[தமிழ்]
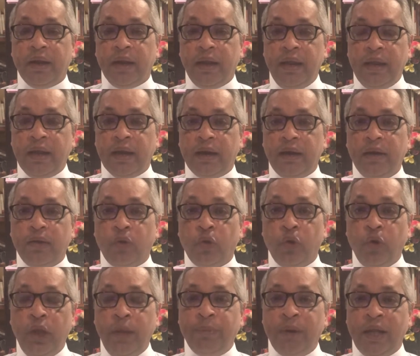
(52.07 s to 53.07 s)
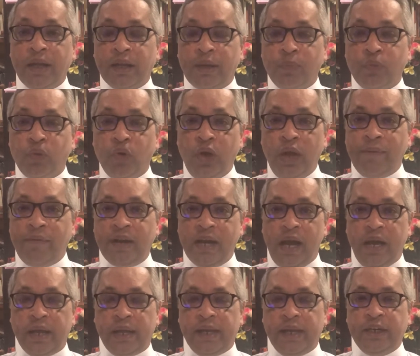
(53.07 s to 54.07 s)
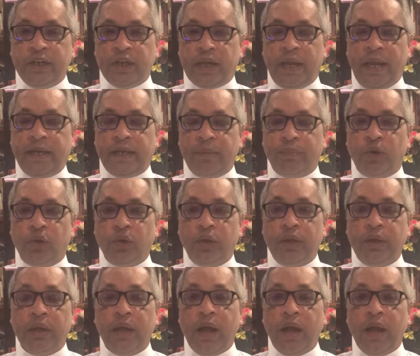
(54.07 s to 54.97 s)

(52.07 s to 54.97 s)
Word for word: நீங்கள் குடிப்பழக்கம் உள்ளவரா என்று கேட்டபோது